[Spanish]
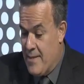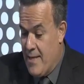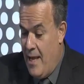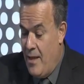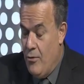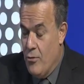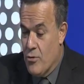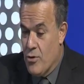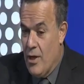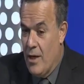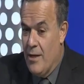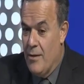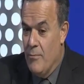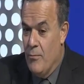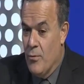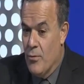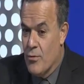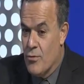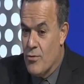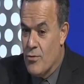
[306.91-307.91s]
pasado
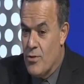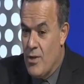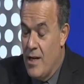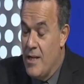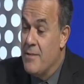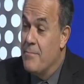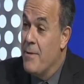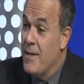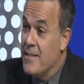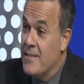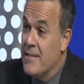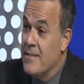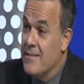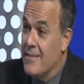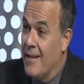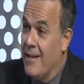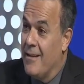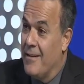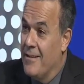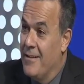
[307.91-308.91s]
salimos seis
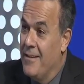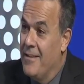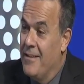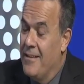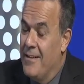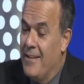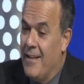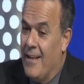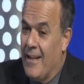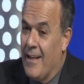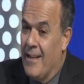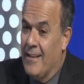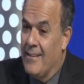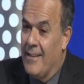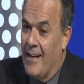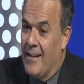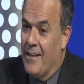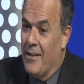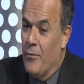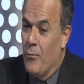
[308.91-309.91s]
veces a
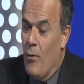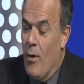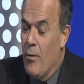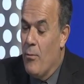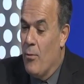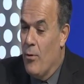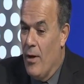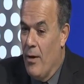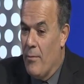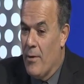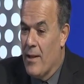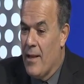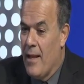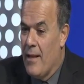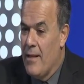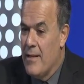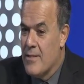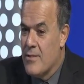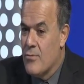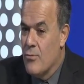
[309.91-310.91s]
cantar de nuevo. La
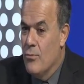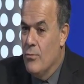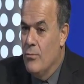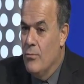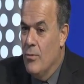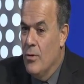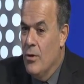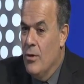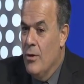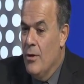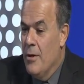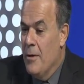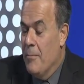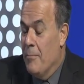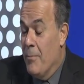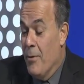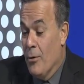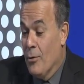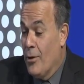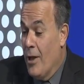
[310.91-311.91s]
verdad es un...
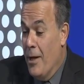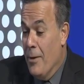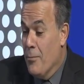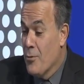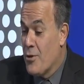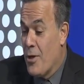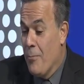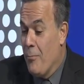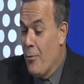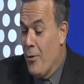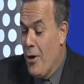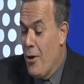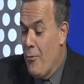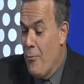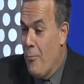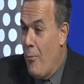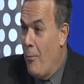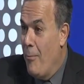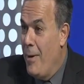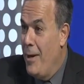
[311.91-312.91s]
Pero tenemos que poner
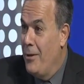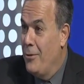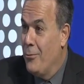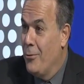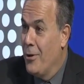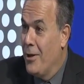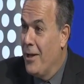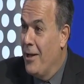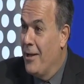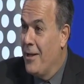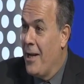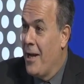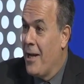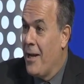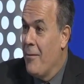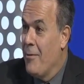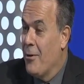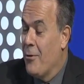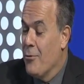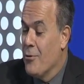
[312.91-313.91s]
un momento en que el
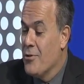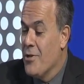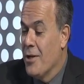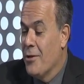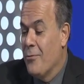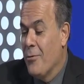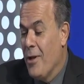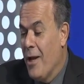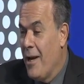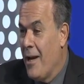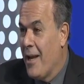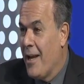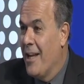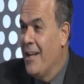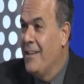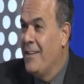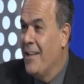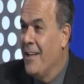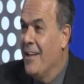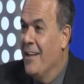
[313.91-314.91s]
acabe el concierto ya la
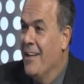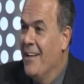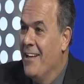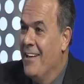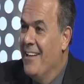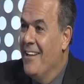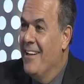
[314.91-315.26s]
gente,